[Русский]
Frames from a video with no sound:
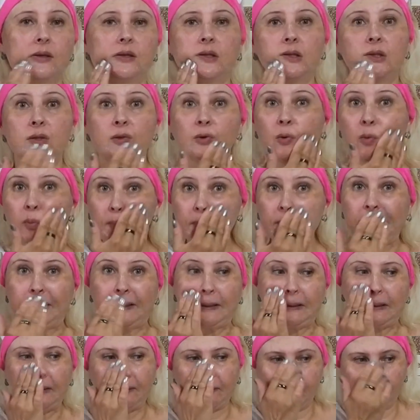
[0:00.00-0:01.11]

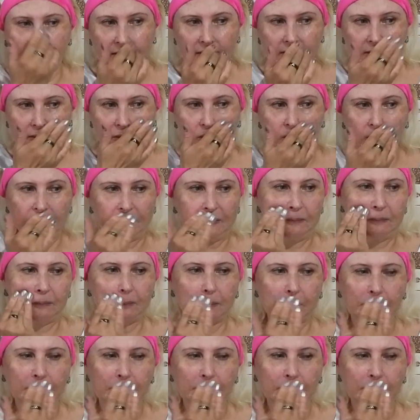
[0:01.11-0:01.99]
теплой водой.